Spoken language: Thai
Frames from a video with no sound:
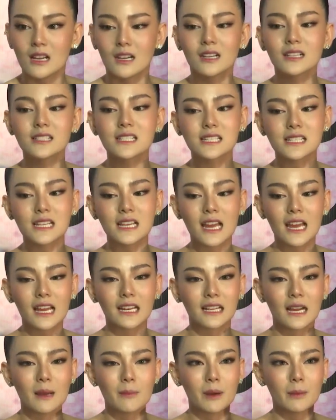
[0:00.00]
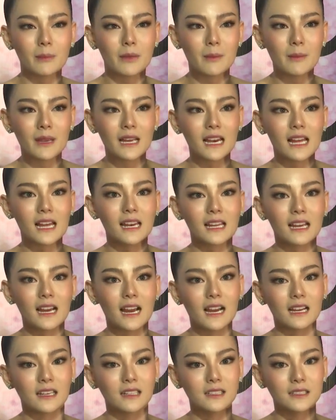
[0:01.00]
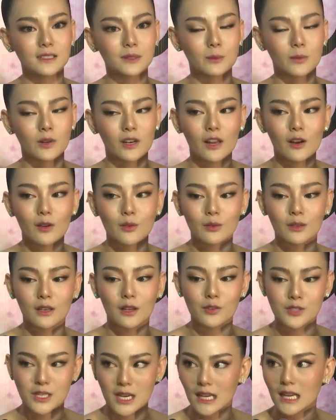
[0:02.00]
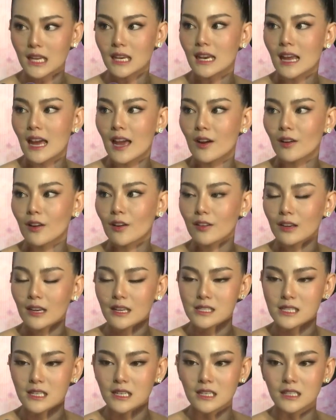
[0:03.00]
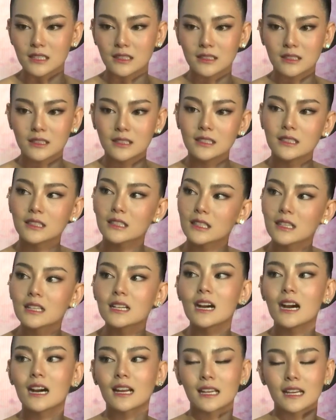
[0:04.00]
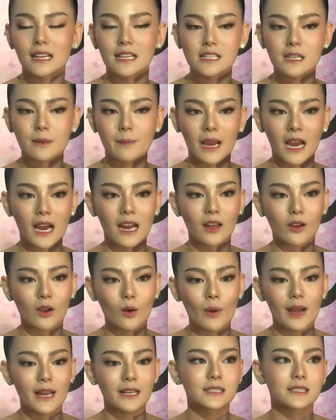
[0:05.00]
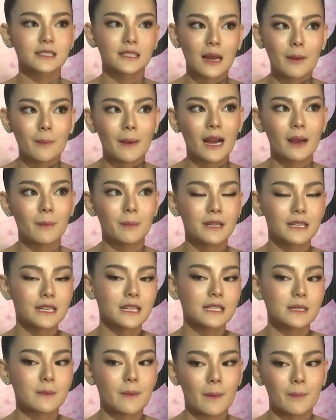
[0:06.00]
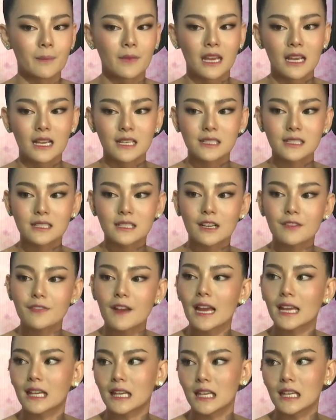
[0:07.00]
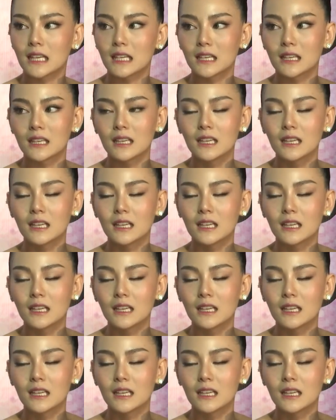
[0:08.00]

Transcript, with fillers: คือจริงๆเหตุการณ์มันไม่มีอะไรเลยค่ะคือสมมุติเราเราเช็คอินแล้วเรากำลังจะเดินขึ้นเครื่องอะไรอย่างงี้ใช่ไหมคะแล้วก็แวะ Starbucks เพื่อที่จะแบบซื้อกาแฟกิน